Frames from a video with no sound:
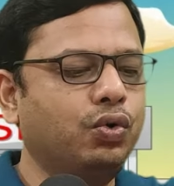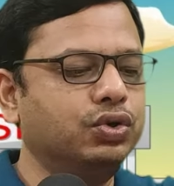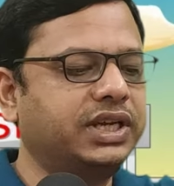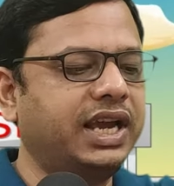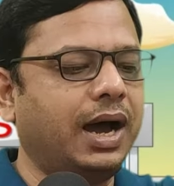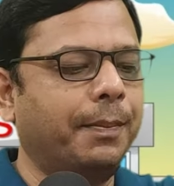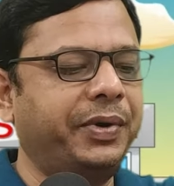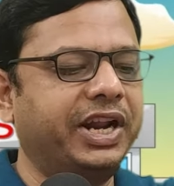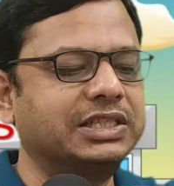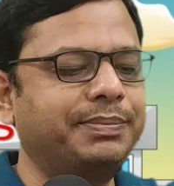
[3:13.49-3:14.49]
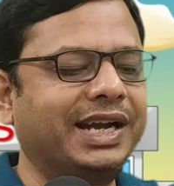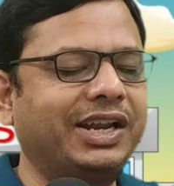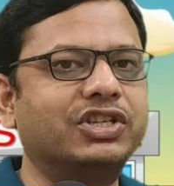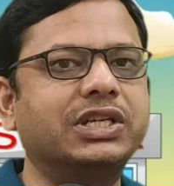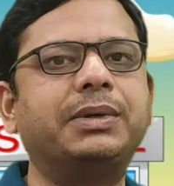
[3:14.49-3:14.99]
उसके अपने
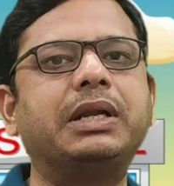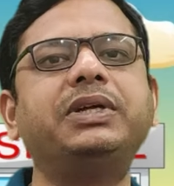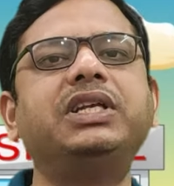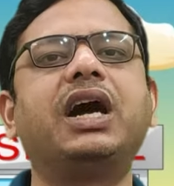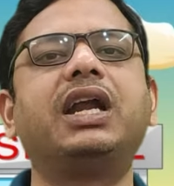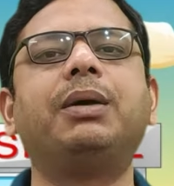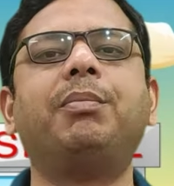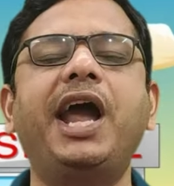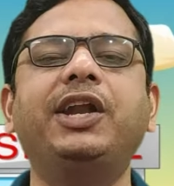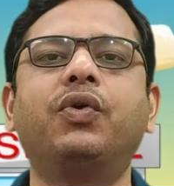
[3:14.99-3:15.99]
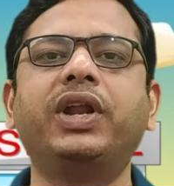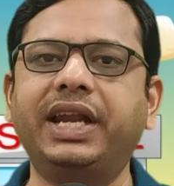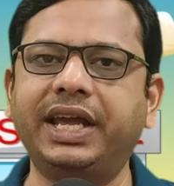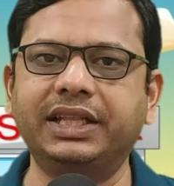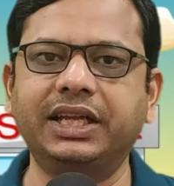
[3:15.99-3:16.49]
रिस्पेक्टिव रिसेप्टर पर जाकर के बाइन होने
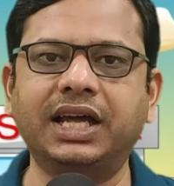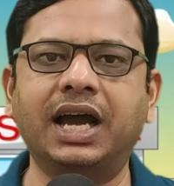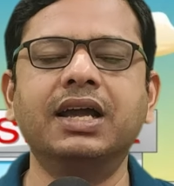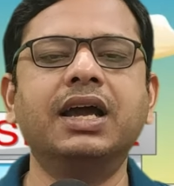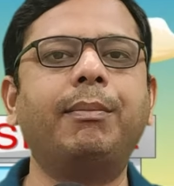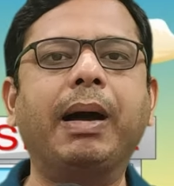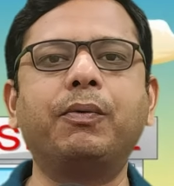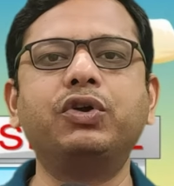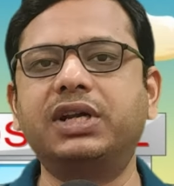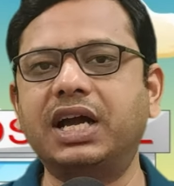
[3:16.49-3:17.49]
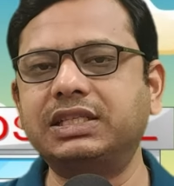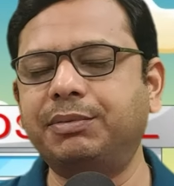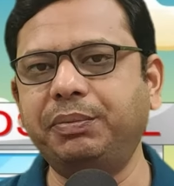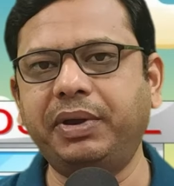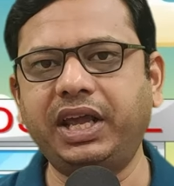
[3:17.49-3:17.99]
नहीं देता अब आपको ड्रग
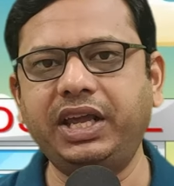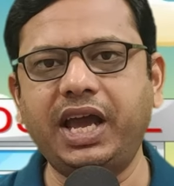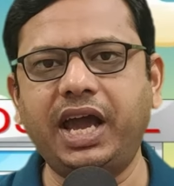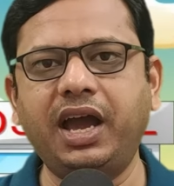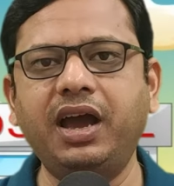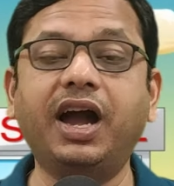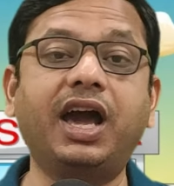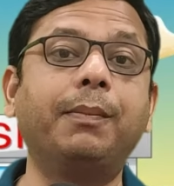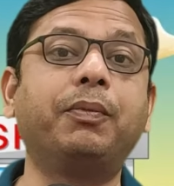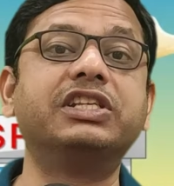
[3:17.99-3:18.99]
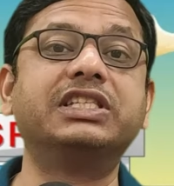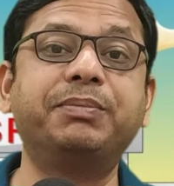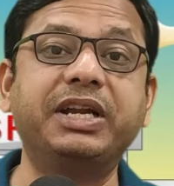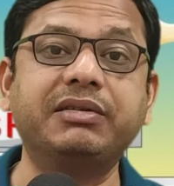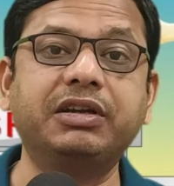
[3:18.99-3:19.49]
समझ में नहीं आया अगर आपको
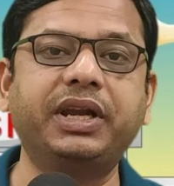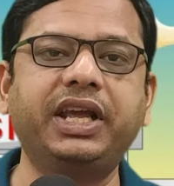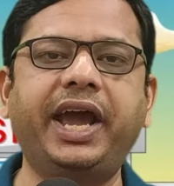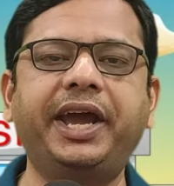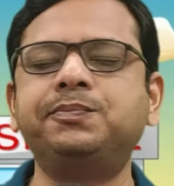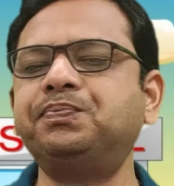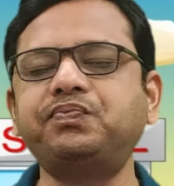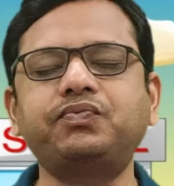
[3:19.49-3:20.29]
रिसेप्टर समझ में नहीं आया